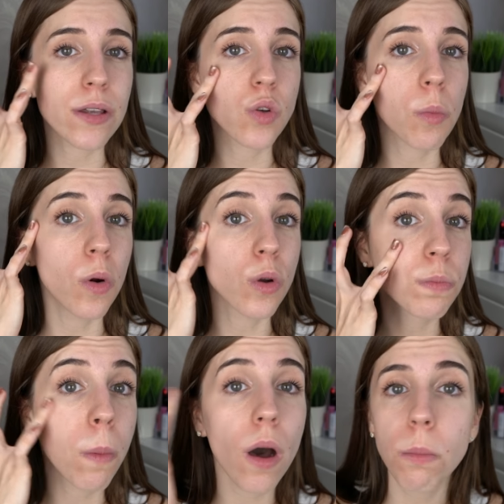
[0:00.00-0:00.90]
más como los
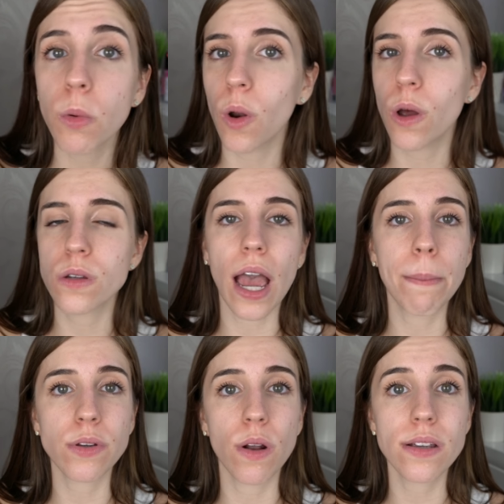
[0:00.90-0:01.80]
pómulos, hay
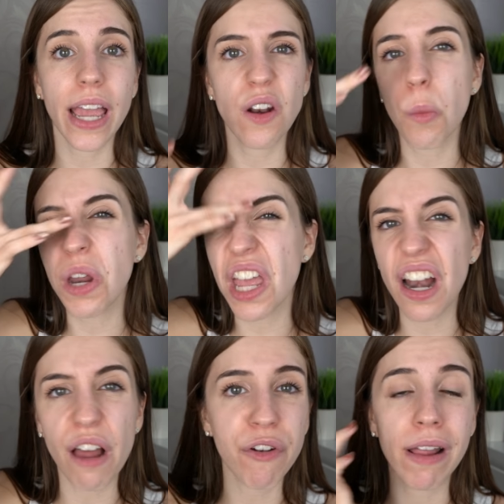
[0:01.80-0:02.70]
personas que no brillan
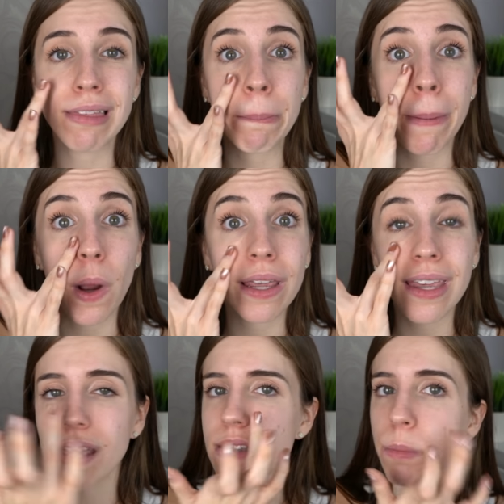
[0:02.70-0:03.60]
en la frente, pero
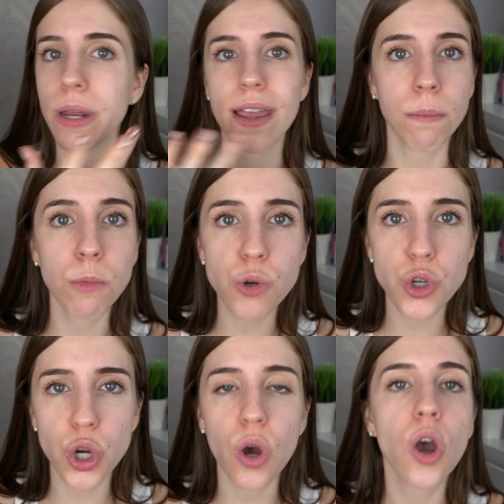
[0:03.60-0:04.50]
aquí sí brillan
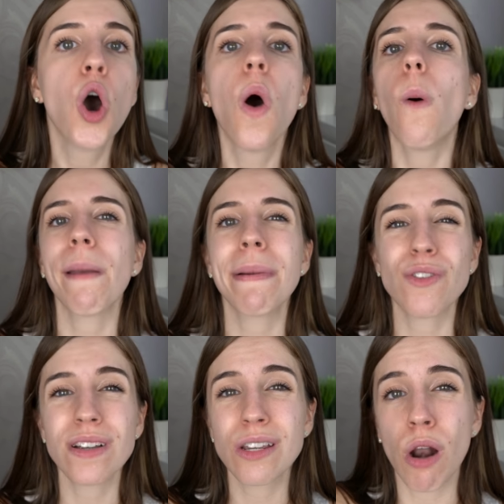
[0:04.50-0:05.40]
mucho, o hay
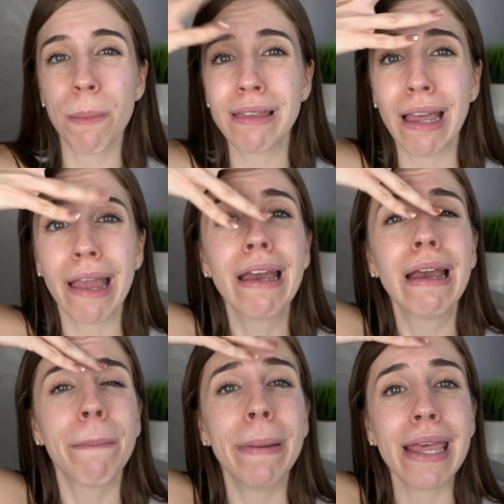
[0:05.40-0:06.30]
personas que
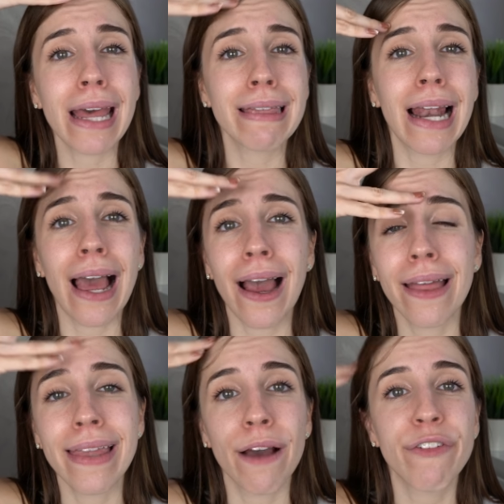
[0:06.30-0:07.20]
solamente brillan de
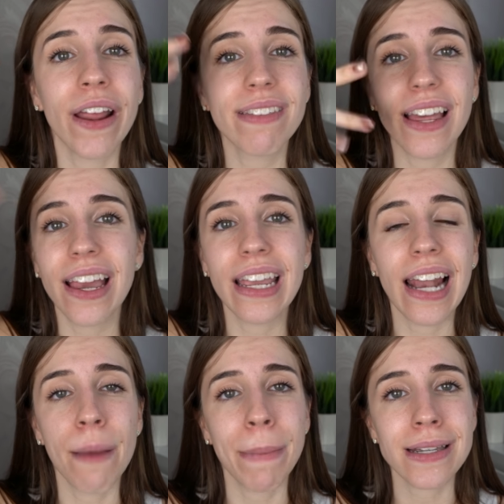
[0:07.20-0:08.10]
la, de la frente y
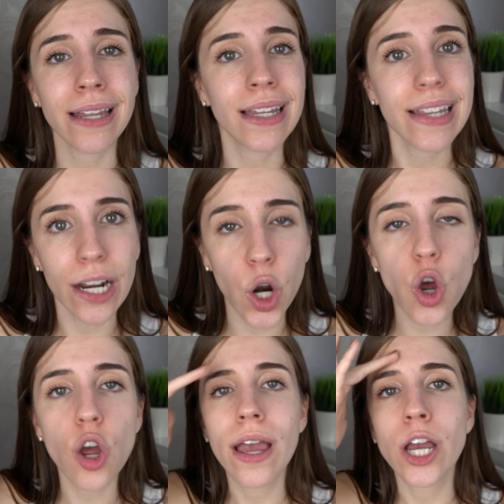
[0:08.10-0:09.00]
la demás tita
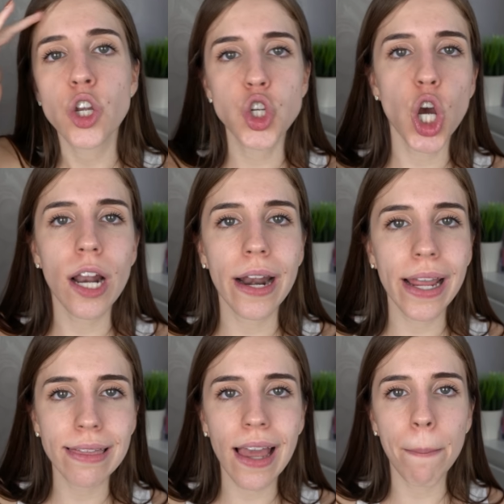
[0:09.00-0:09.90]
no. Yo, la
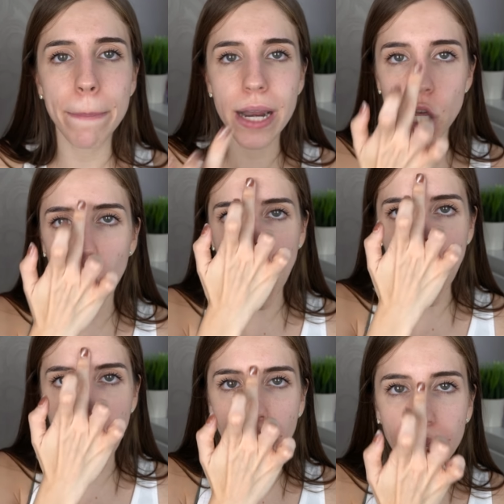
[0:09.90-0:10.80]
neta, brillo
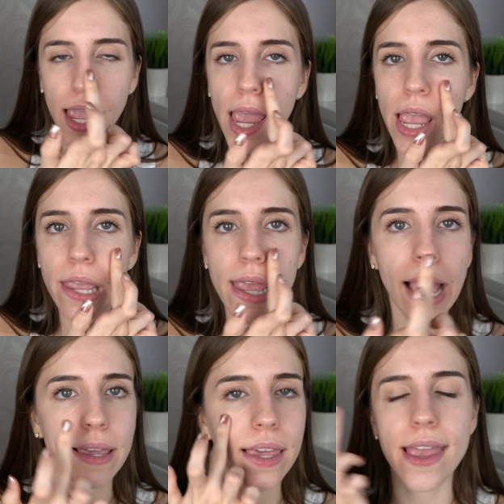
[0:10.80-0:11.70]
aquí y
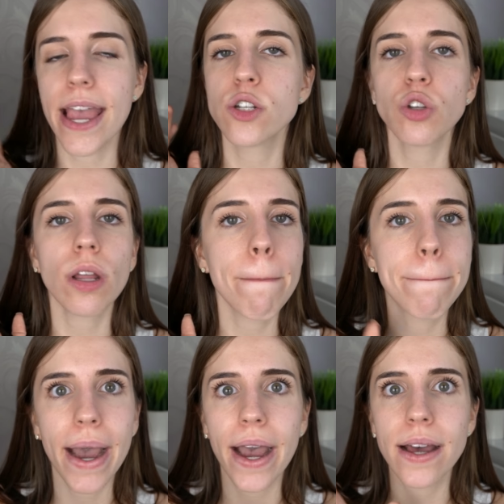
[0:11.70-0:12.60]
aquí. Es donde
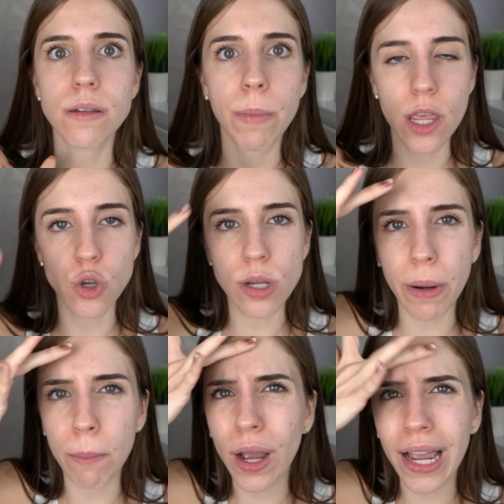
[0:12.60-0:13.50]
más brillo. O sea,
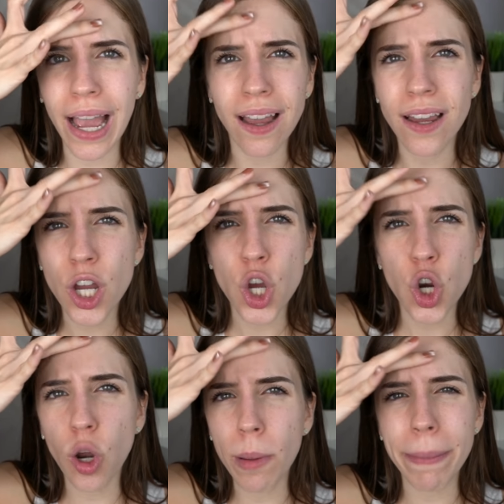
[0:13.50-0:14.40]
por ejemplo, acá
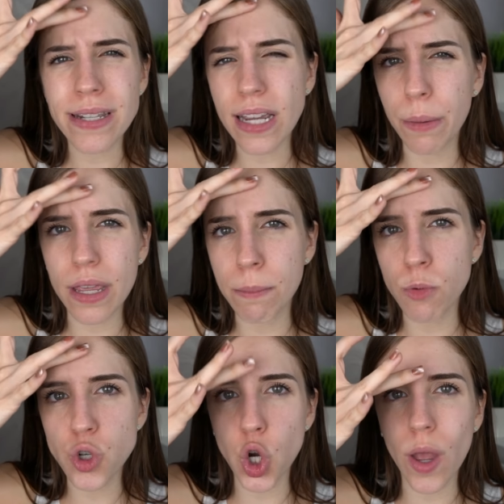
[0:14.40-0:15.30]
no me pasa que brille
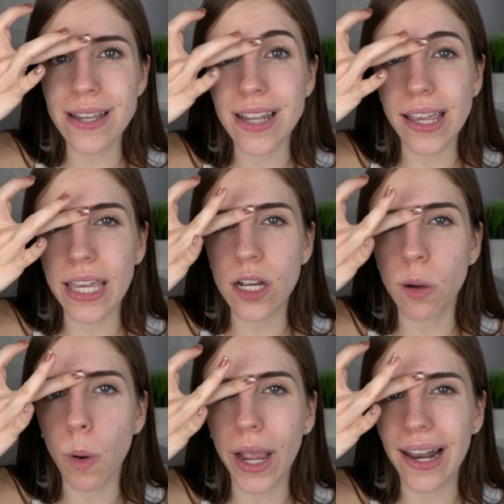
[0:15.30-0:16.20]
mucho. Es aquí,
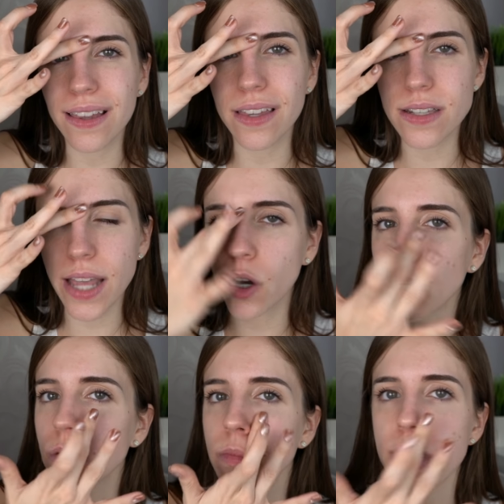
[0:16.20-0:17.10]
como que el
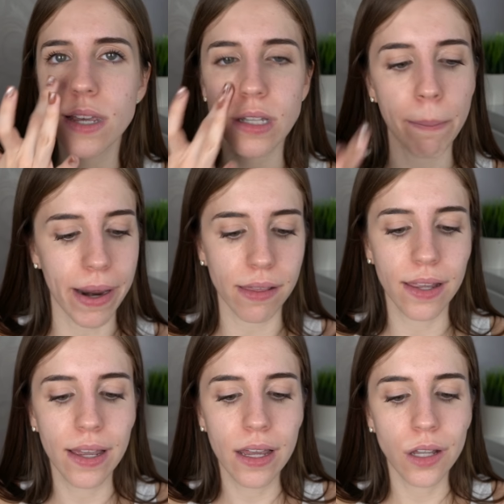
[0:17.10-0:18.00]
entrecejo y esta parte.
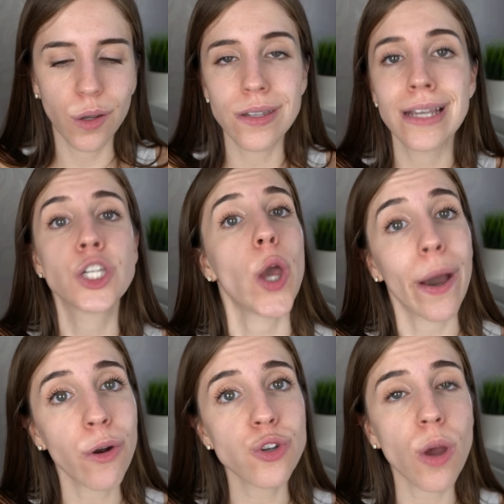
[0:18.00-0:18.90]
Entonces, yo
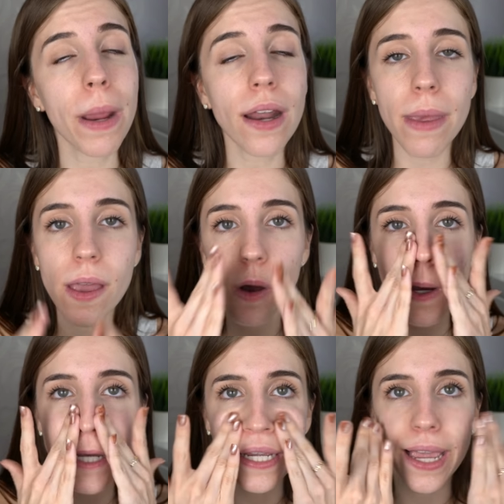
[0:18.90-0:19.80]
ya conozco a mi enemigo,
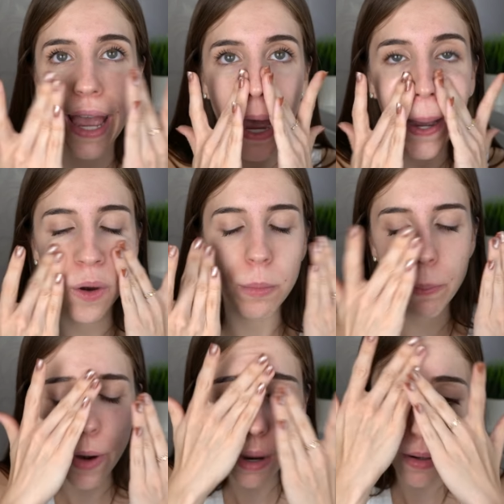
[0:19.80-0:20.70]
así que agarro mi
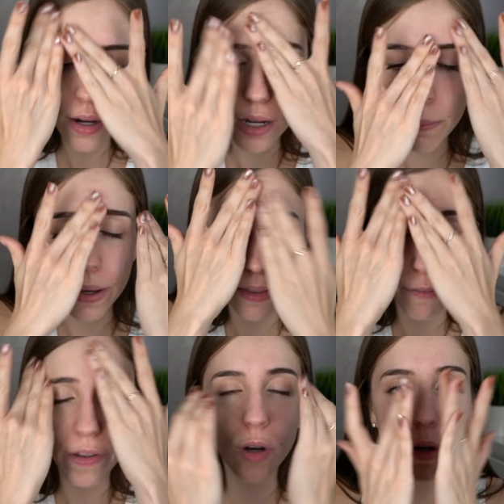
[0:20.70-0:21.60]
primer y
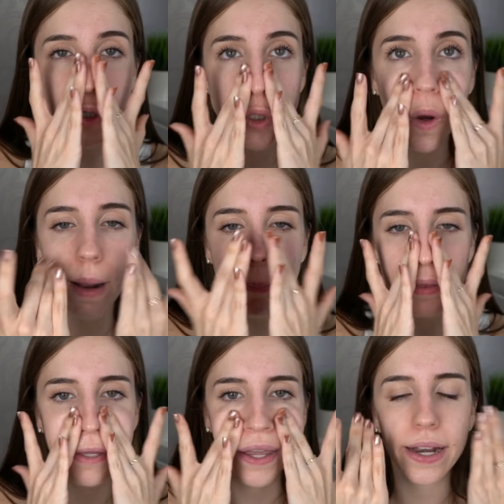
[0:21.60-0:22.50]
matifico
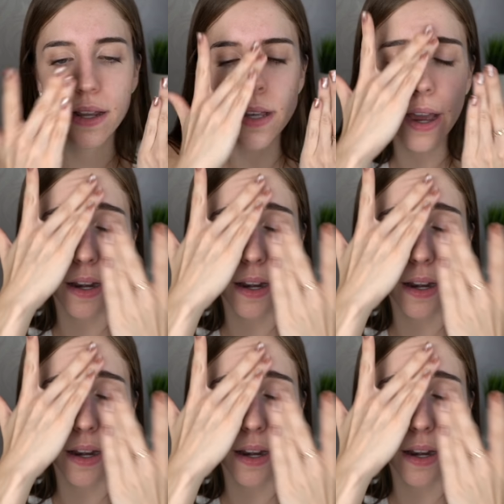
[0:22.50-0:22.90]
solamente en esa